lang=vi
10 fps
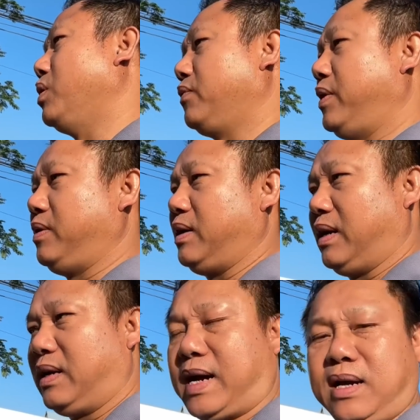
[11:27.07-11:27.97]
trái phiếu là
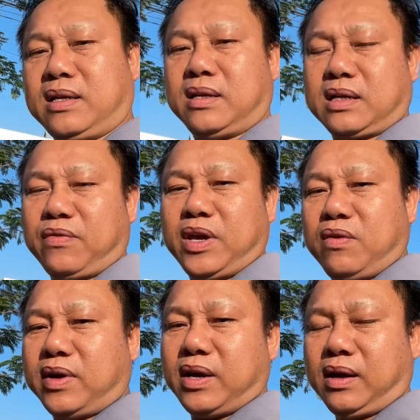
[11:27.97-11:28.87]
anh lấy trái phiếu
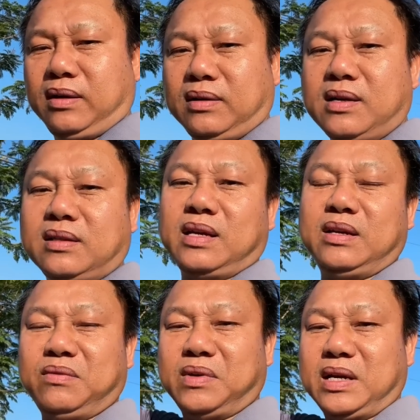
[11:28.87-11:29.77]
về anh đưa
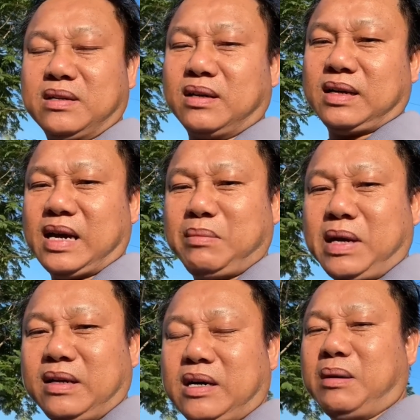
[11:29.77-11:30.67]
tiền về ngược lại
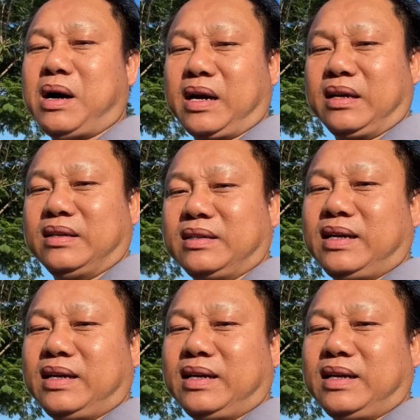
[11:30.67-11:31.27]
bên kho bạc nhà nước